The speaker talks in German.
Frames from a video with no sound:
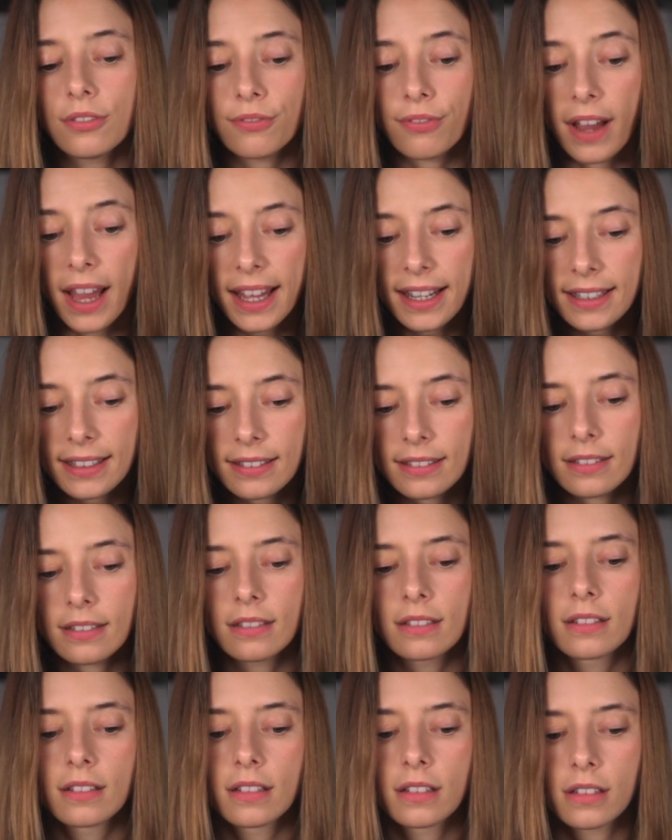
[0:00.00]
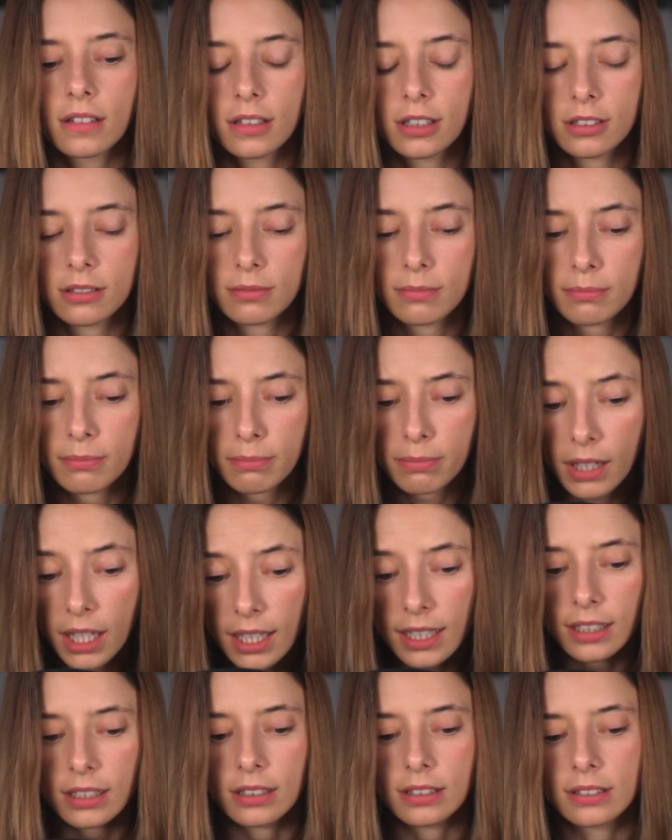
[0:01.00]
Wann?
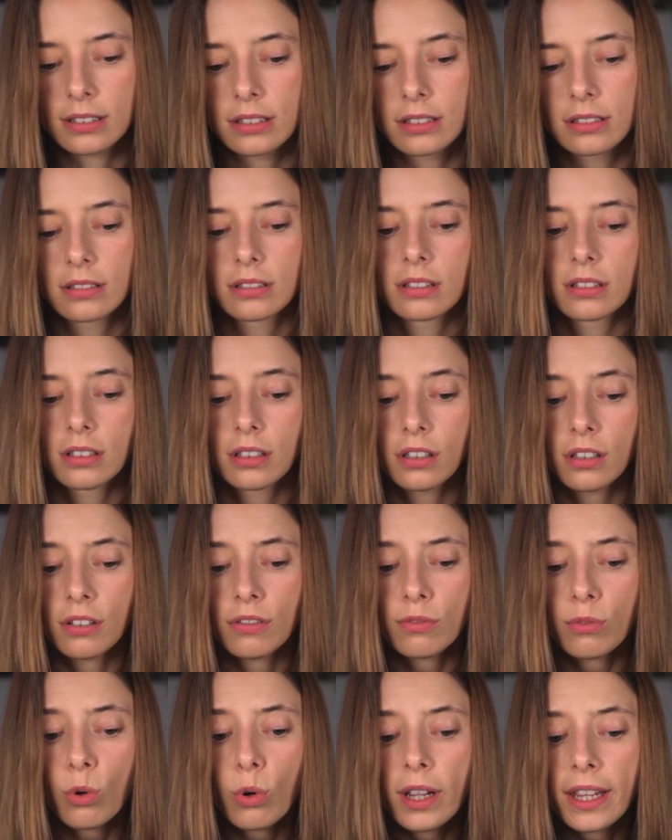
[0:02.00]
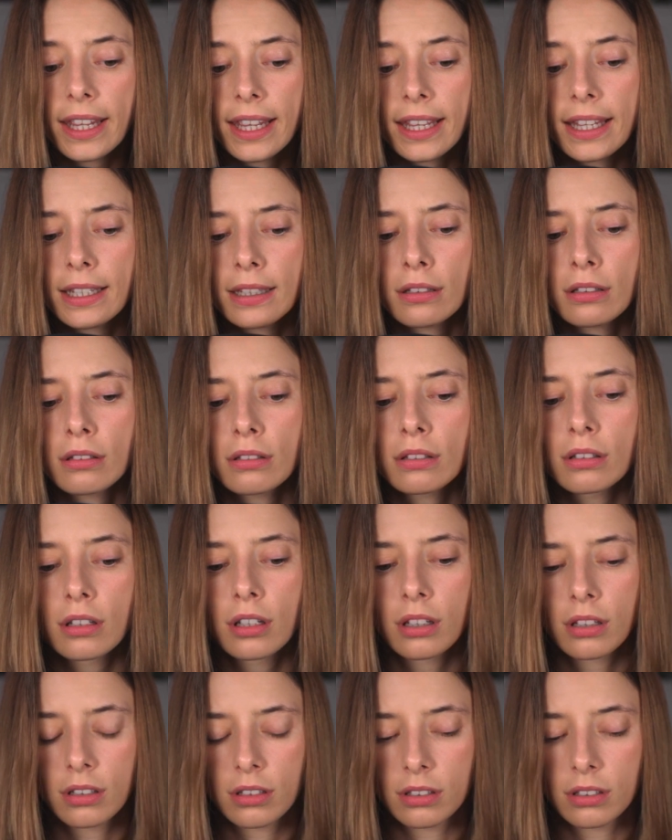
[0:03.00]
Bald. Wohin?